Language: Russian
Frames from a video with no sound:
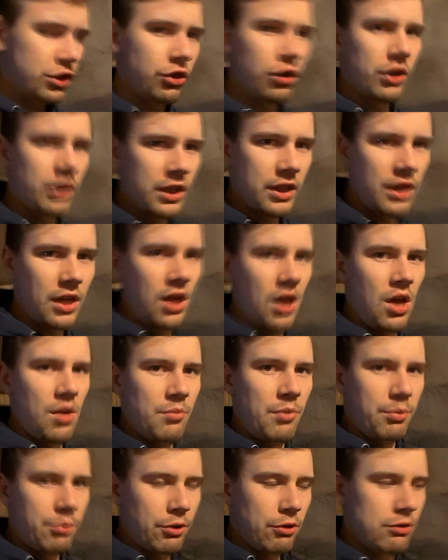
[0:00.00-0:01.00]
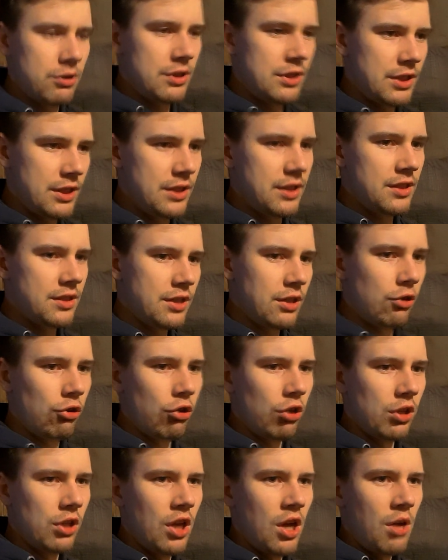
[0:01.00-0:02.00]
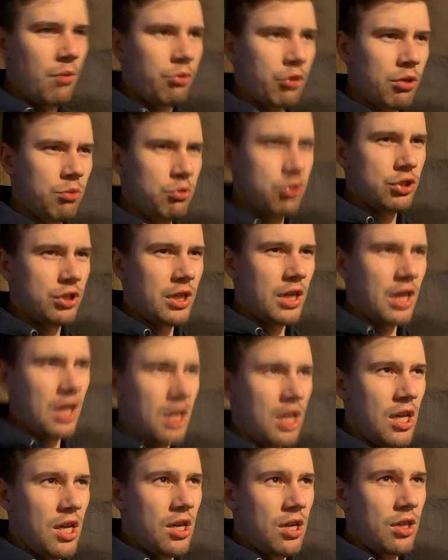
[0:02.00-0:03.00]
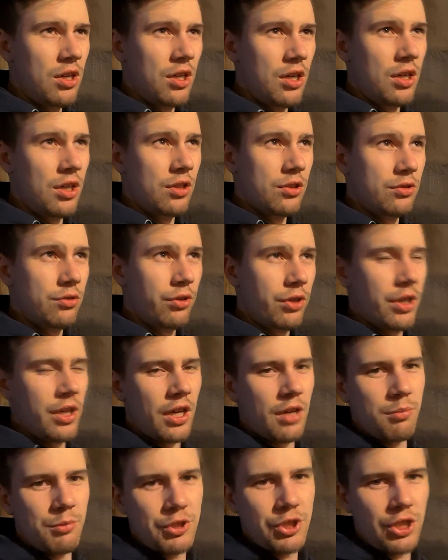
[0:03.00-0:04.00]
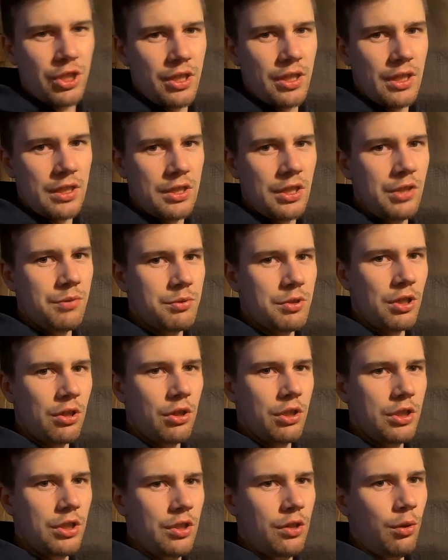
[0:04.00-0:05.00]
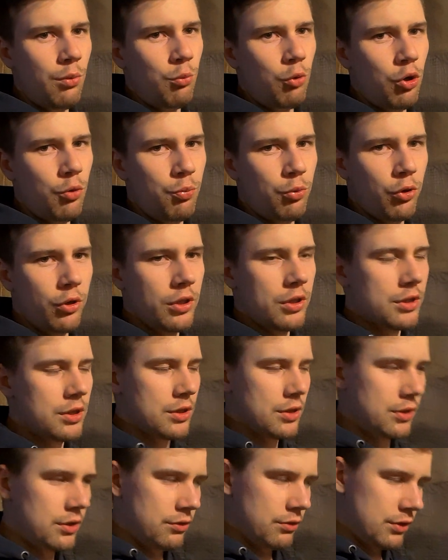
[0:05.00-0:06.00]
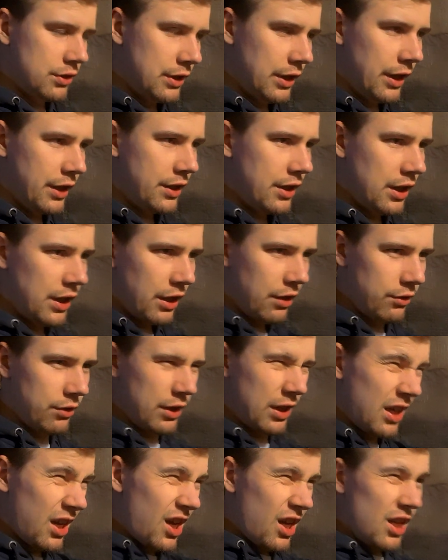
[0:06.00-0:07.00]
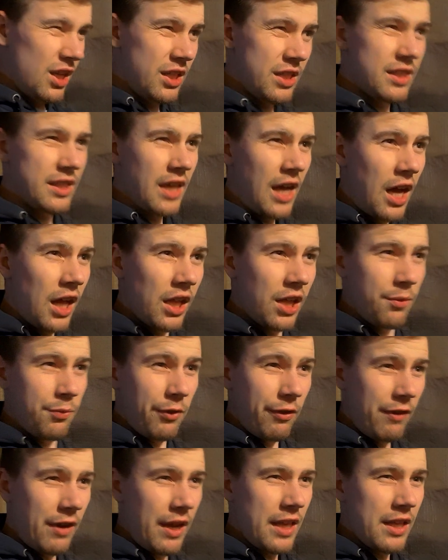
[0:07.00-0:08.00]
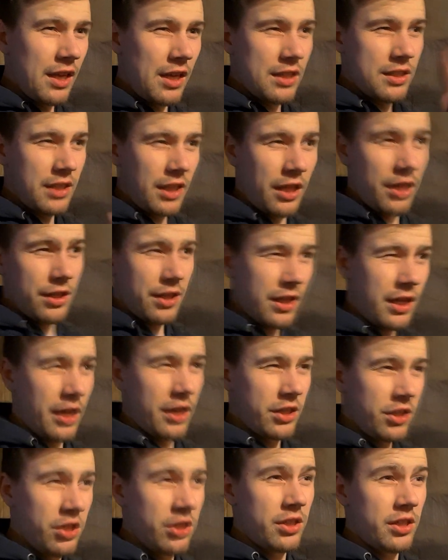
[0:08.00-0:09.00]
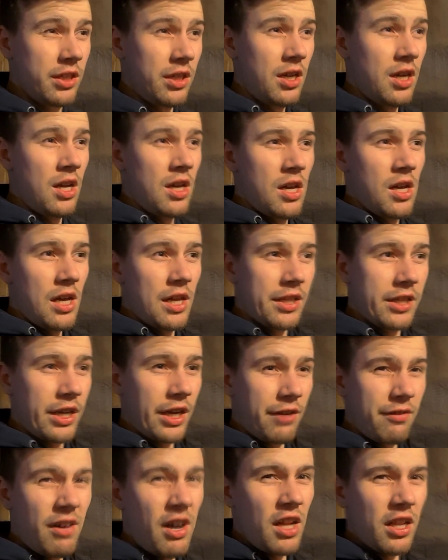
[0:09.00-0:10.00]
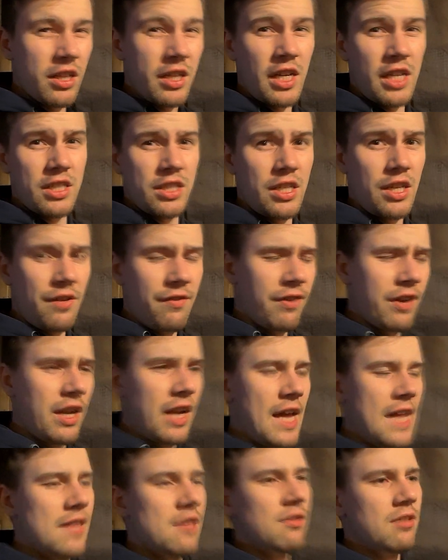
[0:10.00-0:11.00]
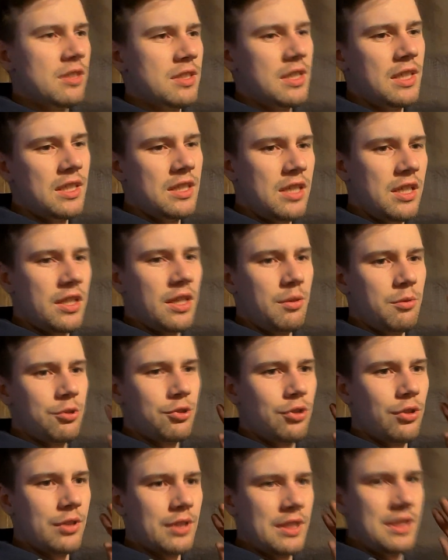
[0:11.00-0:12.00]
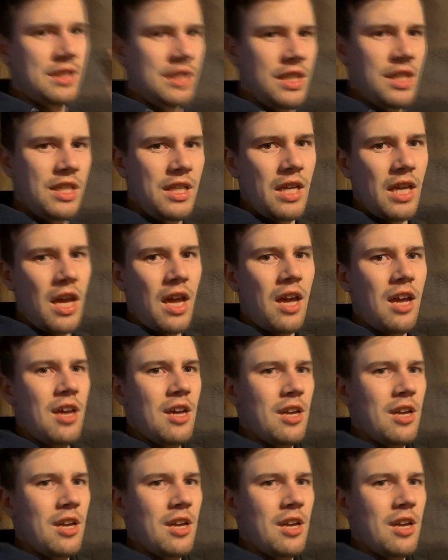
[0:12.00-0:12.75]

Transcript: нее надо попробовать стрясти салон, потому что Э, других машин на синем салоне мой поиск э, вот, зрительный. Вот я листал объявления, листал эти картинки, открывал каждое, вглядывался, если там что-то синее.